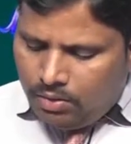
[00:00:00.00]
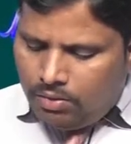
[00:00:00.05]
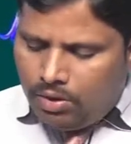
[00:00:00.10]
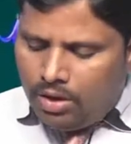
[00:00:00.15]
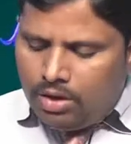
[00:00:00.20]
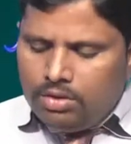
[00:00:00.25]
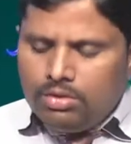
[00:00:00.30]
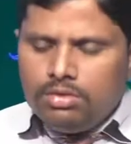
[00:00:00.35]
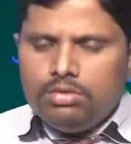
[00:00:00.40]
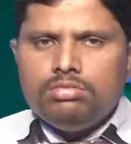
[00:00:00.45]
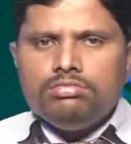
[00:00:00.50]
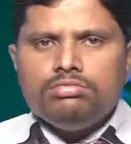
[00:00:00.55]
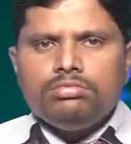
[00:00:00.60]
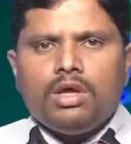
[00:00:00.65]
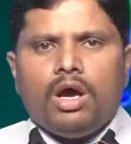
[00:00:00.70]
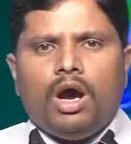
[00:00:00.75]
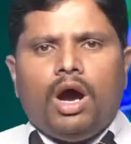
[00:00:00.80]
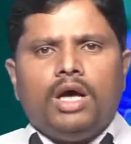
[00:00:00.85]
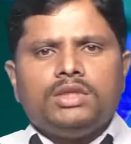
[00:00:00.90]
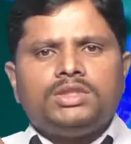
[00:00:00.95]
వారు
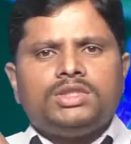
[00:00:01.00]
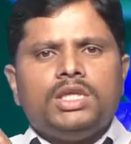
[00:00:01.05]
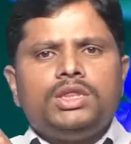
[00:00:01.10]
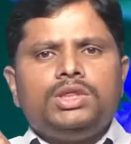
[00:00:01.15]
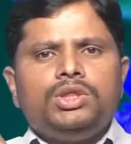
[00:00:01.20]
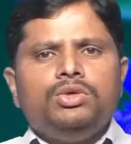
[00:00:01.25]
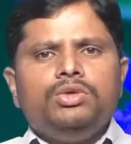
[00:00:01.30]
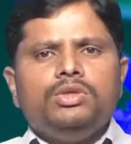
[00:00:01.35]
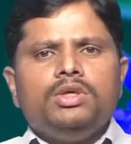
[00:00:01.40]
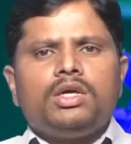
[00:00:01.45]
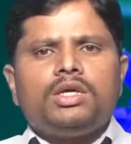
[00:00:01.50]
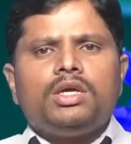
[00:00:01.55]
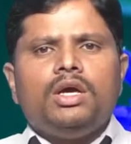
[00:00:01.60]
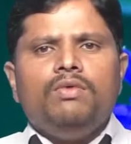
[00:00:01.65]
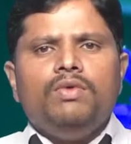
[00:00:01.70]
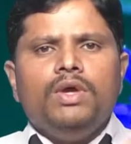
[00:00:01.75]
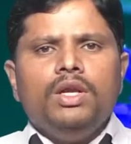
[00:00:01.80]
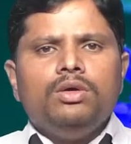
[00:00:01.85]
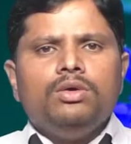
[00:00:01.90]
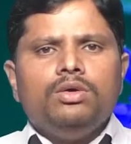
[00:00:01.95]
ఆ సత్యం యొక్క
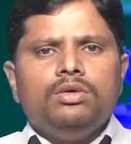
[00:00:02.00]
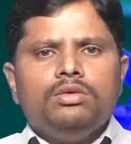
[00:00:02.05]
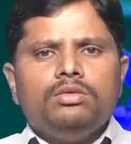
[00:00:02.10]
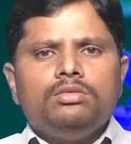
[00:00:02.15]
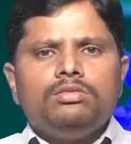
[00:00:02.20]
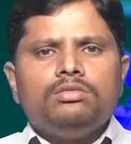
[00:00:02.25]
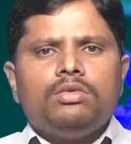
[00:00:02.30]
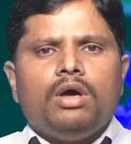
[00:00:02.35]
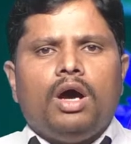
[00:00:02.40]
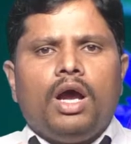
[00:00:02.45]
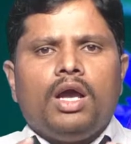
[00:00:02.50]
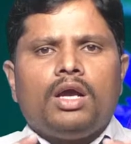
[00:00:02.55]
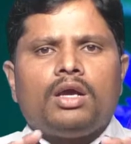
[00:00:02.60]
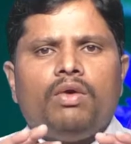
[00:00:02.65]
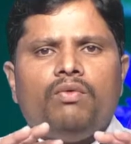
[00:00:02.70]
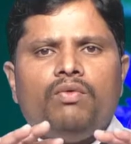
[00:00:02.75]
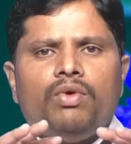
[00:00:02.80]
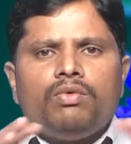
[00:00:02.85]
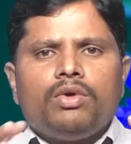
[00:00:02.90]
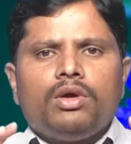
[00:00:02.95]
వెలుగును ఆ యొక్క
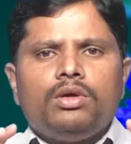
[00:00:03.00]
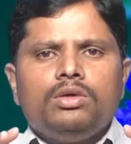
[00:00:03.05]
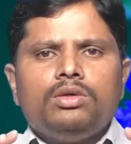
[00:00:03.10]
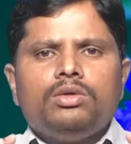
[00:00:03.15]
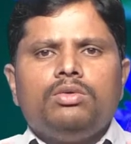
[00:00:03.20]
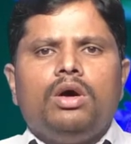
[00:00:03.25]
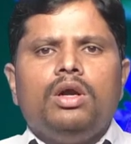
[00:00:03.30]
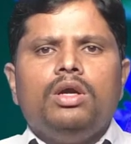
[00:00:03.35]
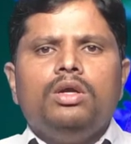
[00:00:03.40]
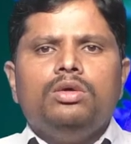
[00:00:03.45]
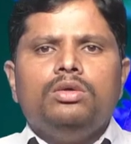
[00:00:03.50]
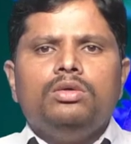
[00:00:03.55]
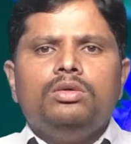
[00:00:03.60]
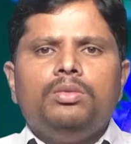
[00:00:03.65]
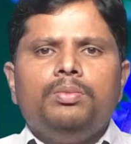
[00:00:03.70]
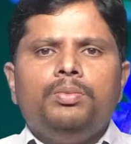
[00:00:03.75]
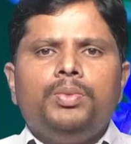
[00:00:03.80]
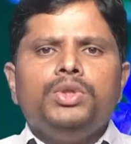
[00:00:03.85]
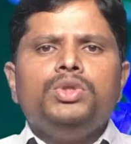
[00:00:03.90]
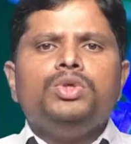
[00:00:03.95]
వివరణను వాళ్ళు
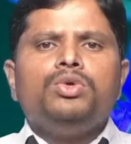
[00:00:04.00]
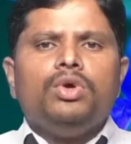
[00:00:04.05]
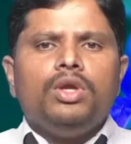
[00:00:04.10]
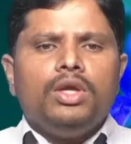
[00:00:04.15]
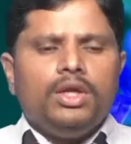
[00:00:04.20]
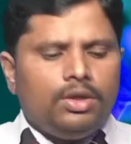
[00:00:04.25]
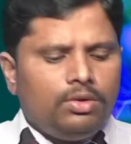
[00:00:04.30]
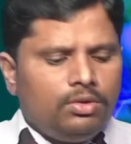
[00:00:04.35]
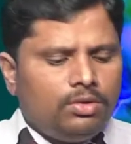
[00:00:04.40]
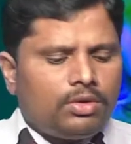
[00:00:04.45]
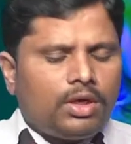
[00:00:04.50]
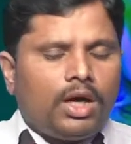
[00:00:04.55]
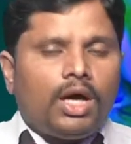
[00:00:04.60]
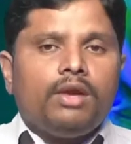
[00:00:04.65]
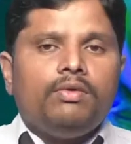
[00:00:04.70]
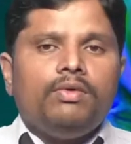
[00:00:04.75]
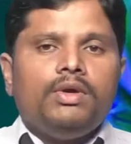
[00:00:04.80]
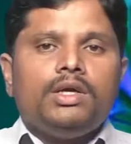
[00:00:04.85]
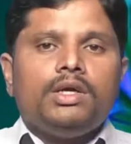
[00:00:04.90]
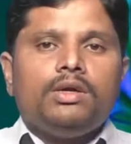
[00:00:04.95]
పొందుకోలేరు
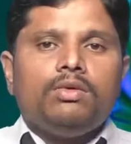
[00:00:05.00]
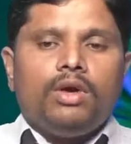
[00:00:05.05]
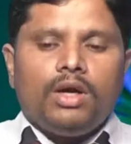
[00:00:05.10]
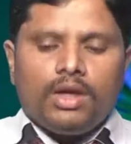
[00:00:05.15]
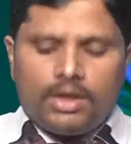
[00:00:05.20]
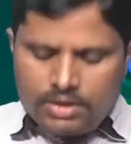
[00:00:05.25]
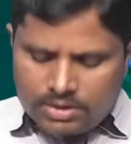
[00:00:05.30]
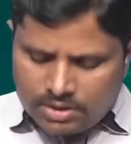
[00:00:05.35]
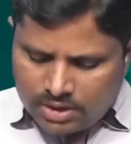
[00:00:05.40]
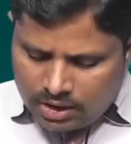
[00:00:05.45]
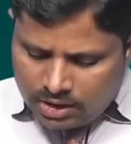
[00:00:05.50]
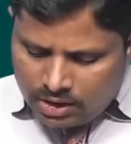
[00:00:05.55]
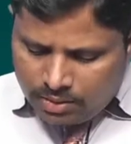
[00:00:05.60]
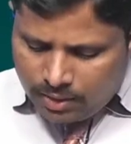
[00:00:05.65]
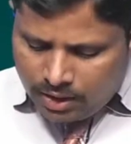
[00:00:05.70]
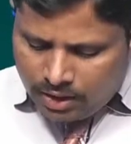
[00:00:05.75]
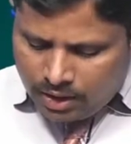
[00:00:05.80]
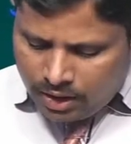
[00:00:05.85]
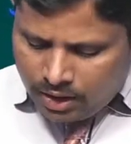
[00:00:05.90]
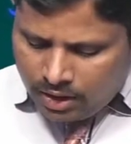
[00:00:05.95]
కారణం ఏంటంటే వాళ్ళకి సత్యం
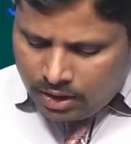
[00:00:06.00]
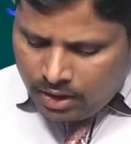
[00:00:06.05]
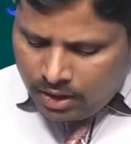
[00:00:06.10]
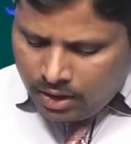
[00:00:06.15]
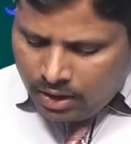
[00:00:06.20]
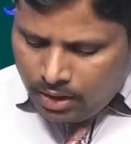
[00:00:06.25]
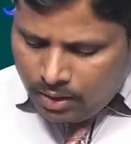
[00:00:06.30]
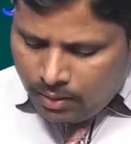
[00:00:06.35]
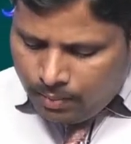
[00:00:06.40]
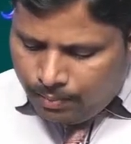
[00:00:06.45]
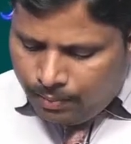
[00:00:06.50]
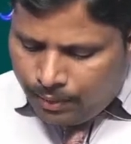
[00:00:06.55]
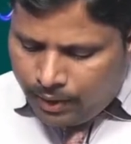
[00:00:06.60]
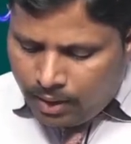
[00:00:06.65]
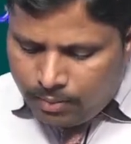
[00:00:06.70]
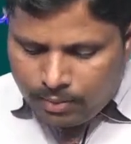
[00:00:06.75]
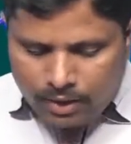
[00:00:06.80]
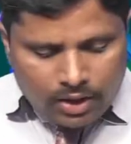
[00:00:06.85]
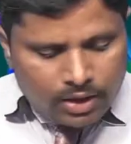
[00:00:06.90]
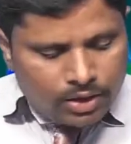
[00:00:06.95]
అంటే
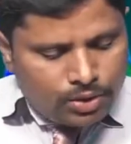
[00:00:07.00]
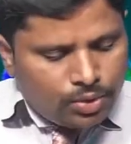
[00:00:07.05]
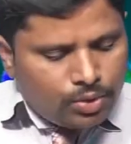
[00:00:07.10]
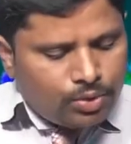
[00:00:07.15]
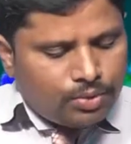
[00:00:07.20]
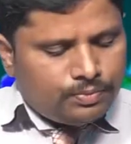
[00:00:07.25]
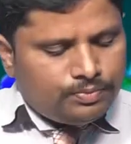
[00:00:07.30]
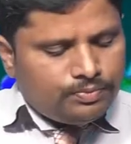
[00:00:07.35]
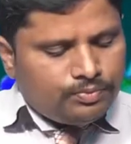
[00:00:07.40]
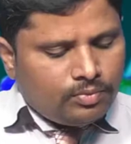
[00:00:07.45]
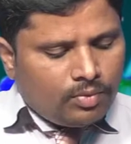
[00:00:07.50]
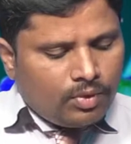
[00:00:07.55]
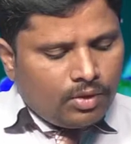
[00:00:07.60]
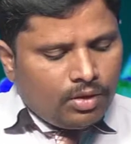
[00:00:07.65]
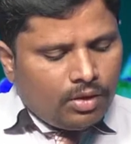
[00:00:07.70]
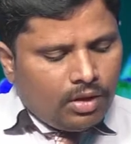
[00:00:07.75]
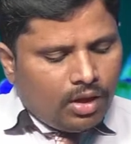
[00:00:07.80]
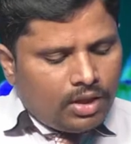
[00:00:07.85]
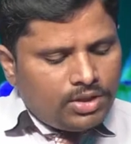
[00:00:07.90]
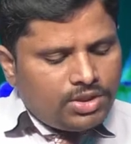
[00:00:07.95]
ప్రేమ లేదు
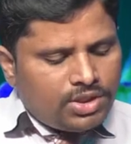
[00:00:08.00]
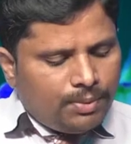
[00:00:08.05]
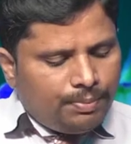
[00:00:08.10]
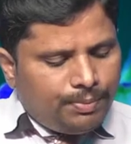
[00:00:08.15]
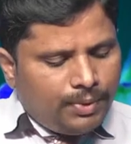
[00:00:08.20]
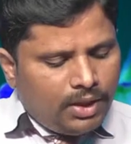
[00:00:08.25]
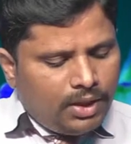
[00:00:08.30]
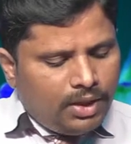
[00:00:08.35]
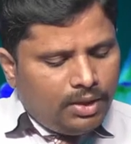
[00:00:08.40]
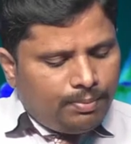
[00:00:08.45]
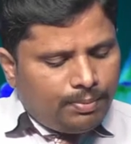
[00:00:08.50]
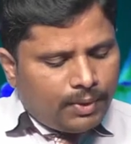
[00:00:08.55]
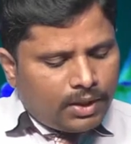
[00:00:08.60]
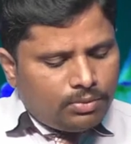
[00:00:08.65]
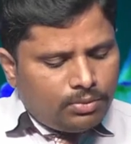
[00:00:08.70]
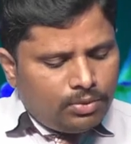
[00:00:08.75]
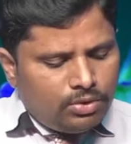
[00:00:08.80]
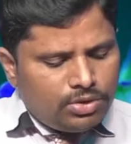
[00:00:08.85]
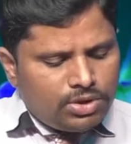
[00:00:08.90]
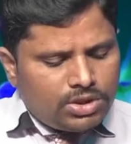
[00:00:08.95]
అని చెప్పి
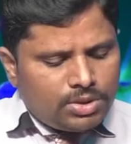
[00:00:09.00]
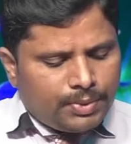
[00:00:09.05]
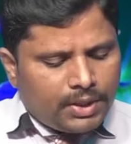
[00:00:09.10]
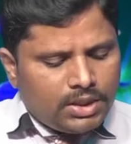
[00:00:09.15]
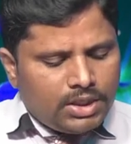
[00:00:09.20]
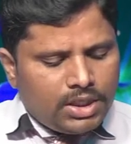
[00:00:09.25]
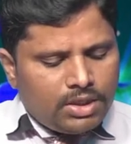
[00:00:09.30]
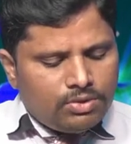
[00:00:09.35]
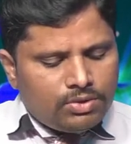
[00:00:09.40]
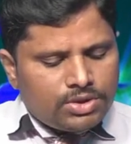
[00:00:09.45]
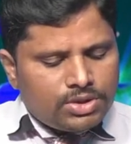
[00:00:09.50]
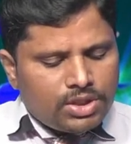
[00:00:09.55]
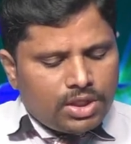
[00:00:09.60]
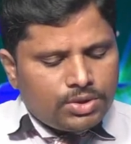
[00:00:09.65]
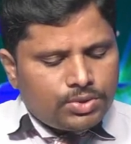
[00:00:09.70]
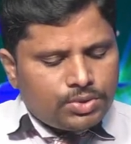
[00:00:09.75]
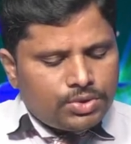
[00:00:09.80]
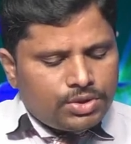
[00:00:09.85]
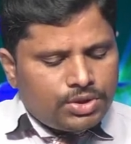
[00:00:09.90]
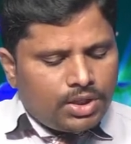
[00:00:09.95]
పదమూడు నుంచి పదిహేను
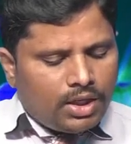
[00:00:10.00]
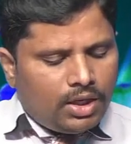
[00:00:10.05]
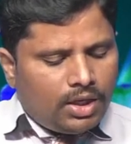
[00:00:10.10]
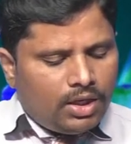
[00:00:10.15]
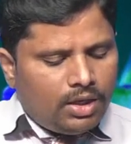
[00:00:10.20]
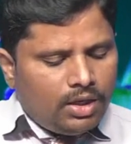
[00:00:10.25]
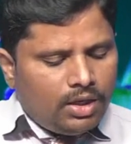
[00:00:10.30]
వచనాలు చూస్తే